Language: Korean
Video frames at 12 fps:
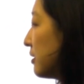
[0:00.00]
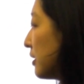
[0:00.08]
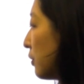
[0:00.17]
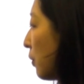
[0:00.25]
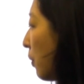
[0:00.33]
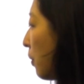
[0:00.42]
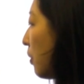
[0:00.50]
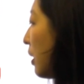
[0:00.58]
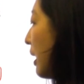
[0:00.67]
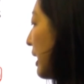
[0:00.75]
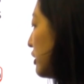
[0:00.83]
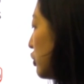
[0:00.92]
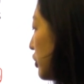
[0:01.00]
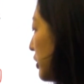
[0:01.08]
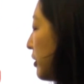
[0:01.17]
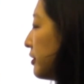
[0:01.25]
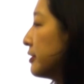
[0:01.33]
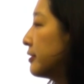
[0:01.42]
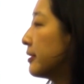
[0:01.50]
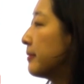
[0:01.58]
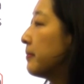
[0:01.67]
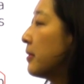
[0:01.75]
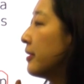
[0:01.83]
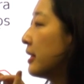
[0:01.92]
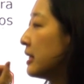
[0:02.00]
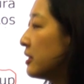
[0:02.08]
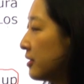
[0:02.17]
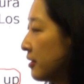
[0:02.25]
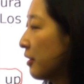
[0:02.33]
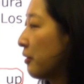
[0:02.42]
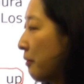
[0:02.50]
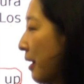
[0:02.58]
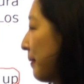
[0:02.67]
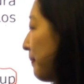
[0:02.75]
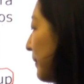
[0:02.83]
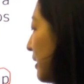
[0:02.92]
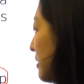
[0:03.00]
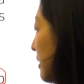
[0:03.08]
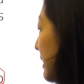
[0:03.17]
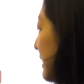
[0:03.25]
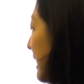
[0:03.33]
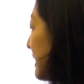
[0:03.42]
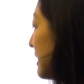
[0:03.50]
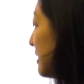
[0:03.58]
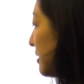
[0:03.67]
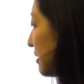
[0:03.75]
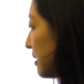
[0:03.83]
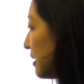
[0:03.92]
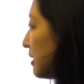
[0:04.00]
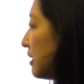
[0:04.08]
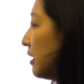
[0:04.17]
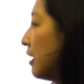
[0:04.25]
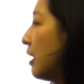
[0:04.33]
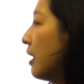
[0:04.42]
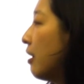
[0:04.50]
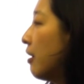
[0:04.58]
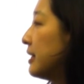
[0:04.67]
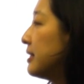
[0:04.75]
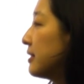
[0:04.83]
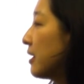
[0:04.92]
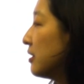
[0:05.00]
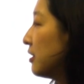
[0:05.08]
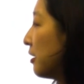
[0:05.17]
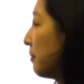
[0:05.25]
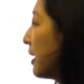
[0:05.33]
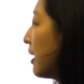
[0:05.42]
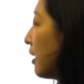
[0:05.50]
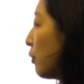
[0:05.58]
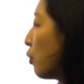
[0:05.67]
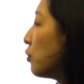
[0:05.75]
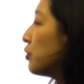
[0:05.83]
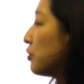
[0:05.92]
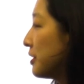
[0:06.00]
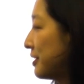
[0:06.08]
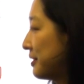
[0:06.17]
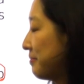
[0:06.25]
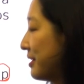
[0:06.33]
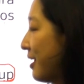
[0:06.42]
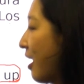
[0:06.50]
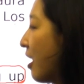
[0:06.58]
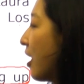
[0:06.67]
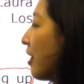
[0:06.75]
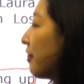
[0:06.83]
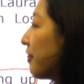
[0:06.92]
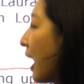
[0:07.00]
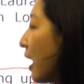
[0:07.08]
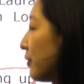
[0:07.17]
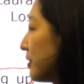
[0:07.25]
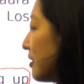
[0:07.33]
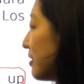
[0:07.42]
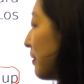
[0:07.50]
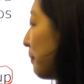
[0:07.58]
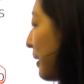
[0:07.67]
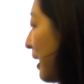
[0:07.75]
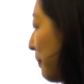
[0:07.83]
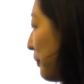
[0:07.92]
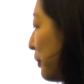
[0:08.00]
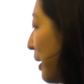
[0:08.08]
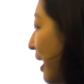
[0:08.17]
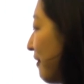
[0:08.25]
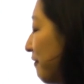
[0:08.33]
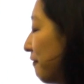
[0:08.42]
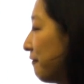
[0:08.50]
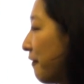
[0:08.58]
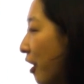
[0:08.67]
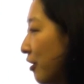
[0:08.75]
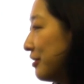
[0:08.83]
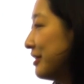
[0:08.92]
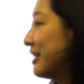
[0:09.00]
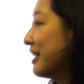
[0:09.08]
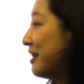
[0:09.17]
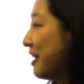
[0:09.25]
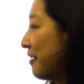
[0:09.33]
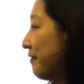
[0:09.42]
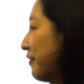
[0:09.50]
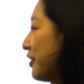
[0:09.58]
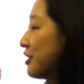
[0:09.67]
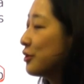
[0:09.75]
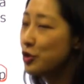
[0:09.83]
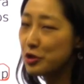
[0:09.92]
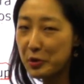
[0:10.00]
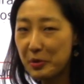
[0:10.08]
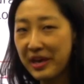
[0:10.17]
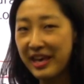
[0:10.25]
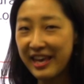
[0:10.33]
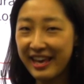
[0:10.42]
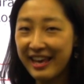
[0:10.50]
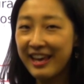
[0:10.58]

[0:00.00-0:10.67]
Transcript: 찍고 and shares them on Instagram. 그래서 이 사진들을 어, 인스타그램에 공유를 했습니다. Thousands of people have fallen in love with Joey.